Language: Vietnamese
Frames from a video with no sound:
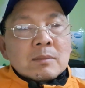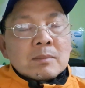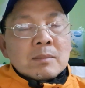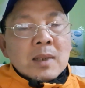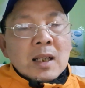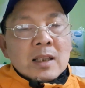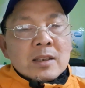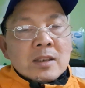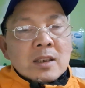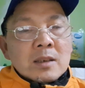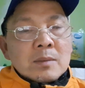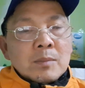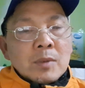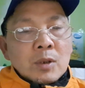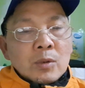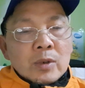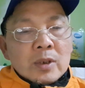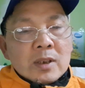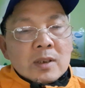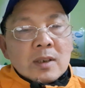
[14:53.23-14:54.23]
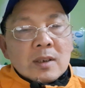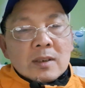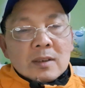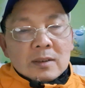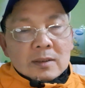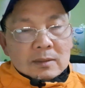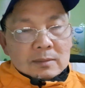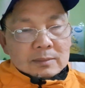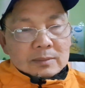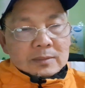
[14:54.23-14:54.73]
basic blues
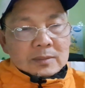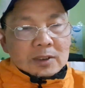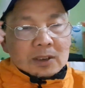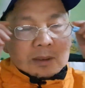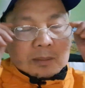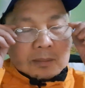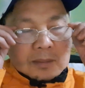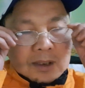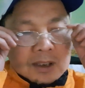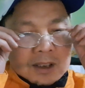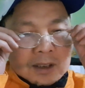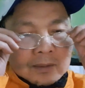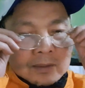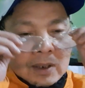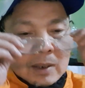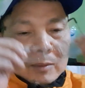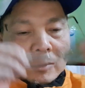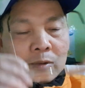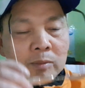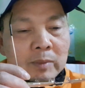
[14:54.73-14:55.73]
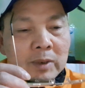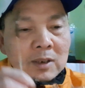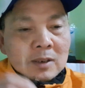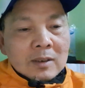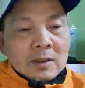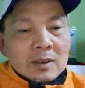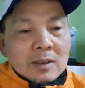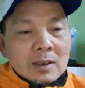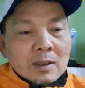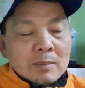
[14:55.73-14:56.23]
mình xin phép uống miếng
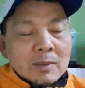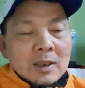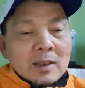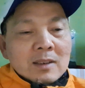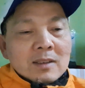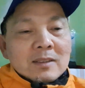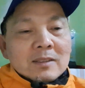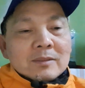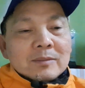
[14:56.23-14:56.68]
nước nha các bạn